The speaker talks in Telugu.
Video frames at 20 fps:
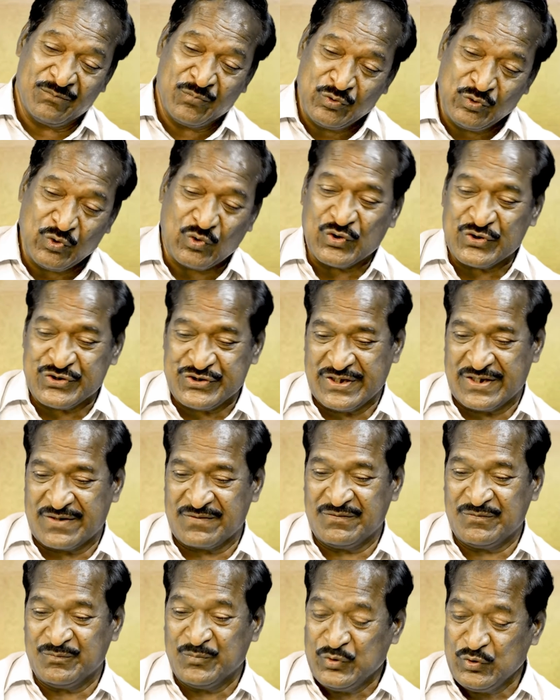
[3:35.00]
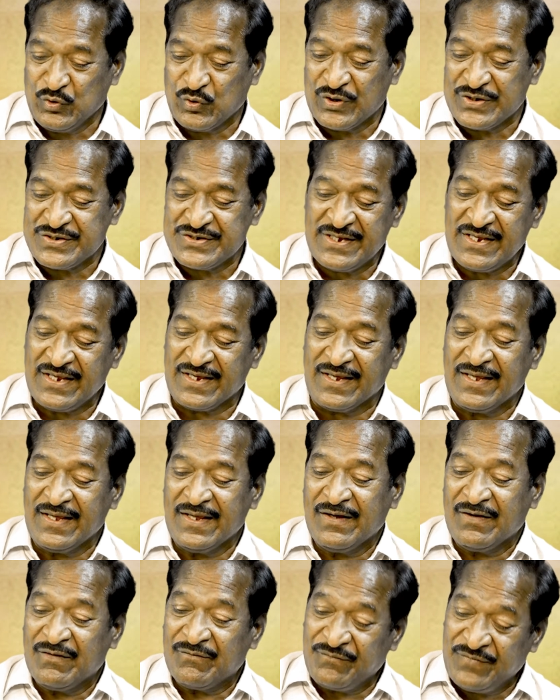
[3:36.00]
ముందుకొచ్చారు ముందుకొచ్చి
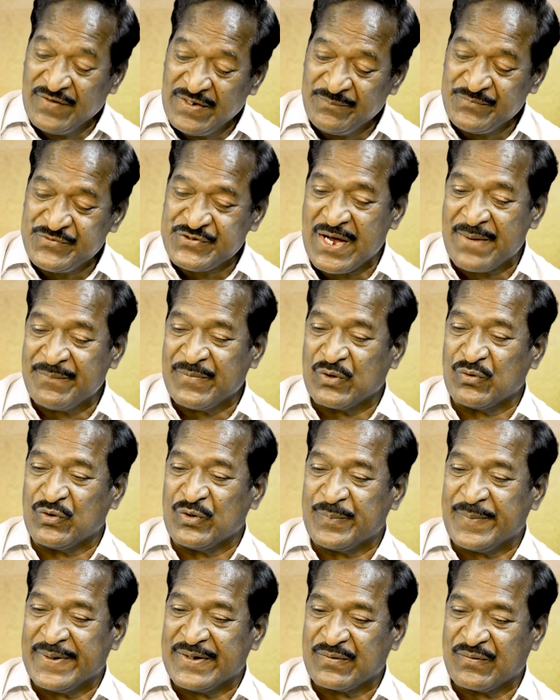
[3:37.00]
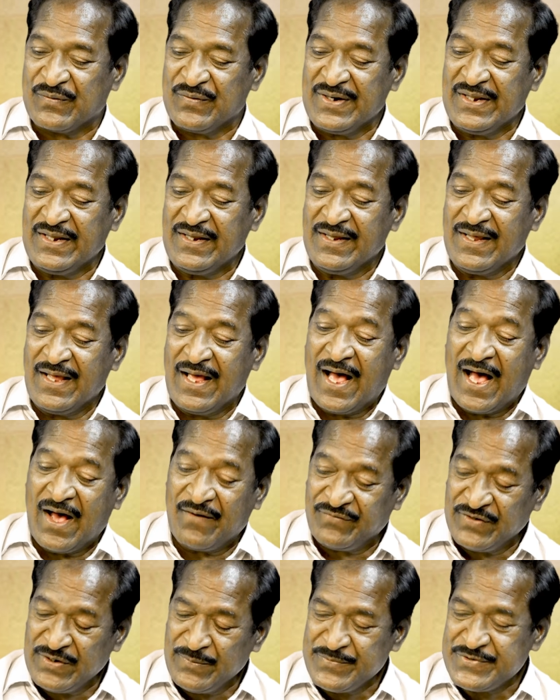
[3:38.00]
ఫిలిం ఛాంబర్ ఒకటి పెట్టుకొని ఆ
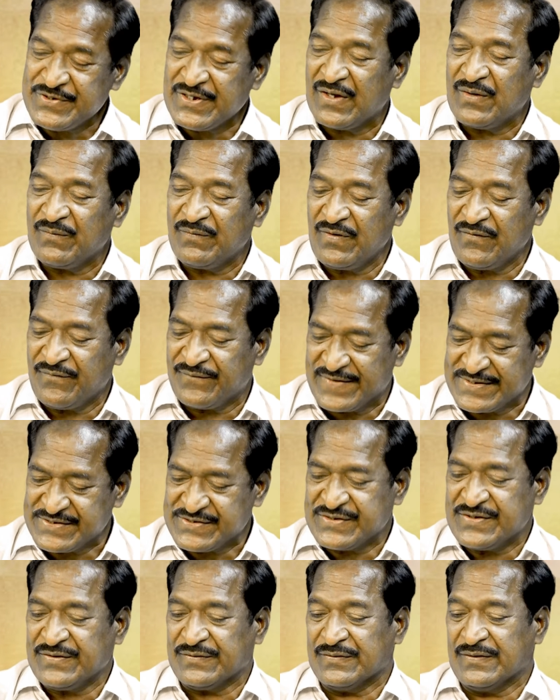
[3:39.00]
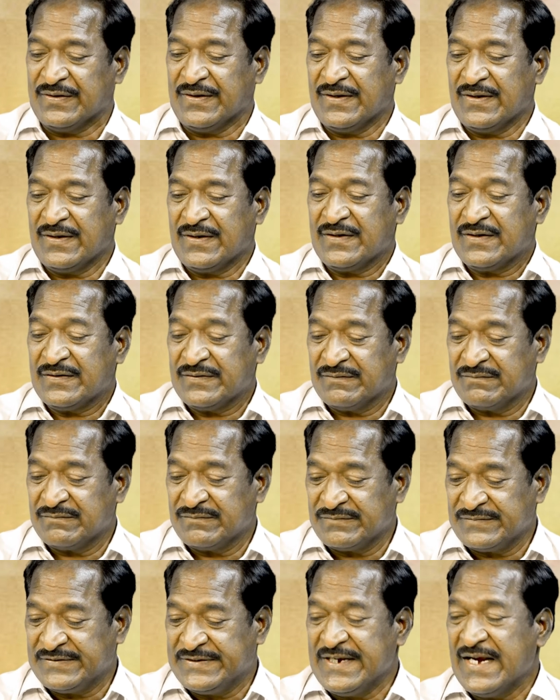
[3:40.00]
ఫిలిం ఛాంబర్లో ఫస్ట్
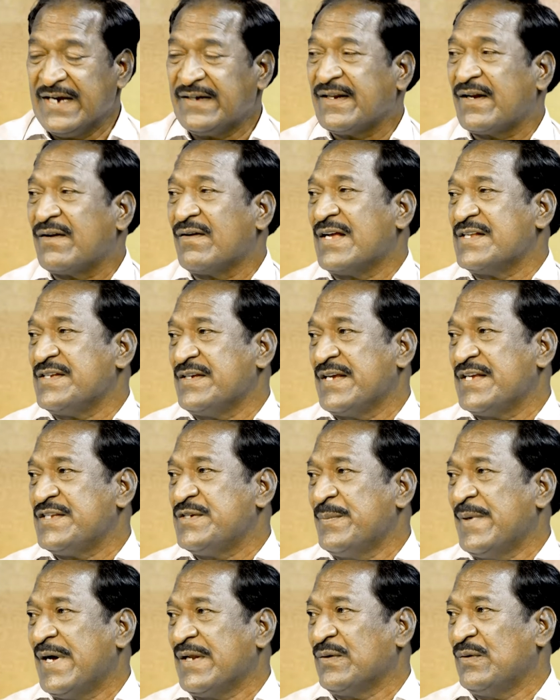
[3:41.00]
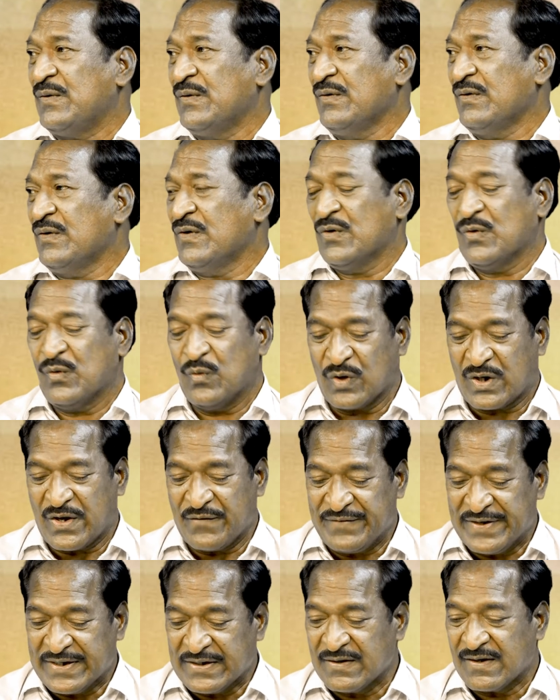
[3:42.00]
థియేటర్ యజమానులు ఒక
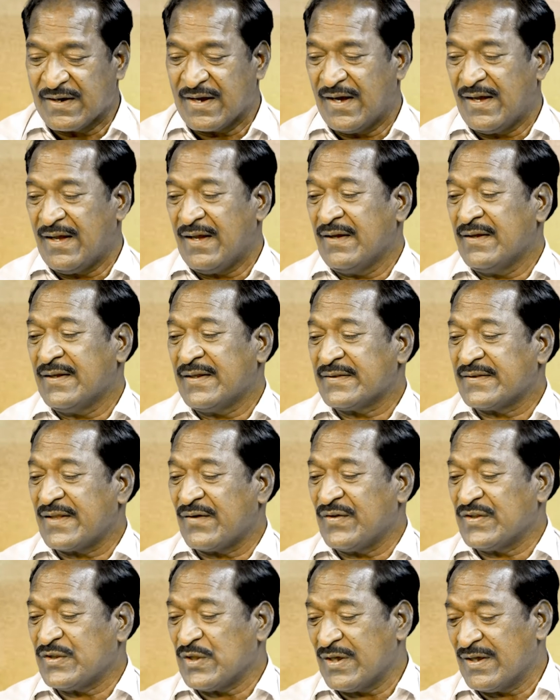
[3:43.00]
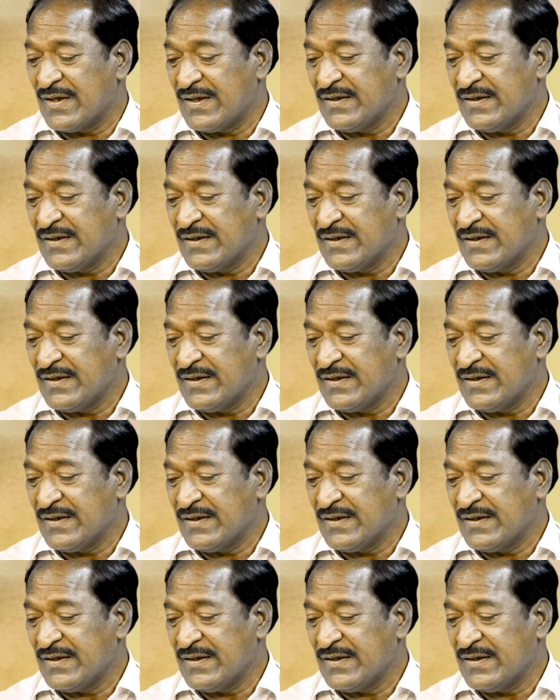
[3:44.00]
వింగ్గా తర్వాత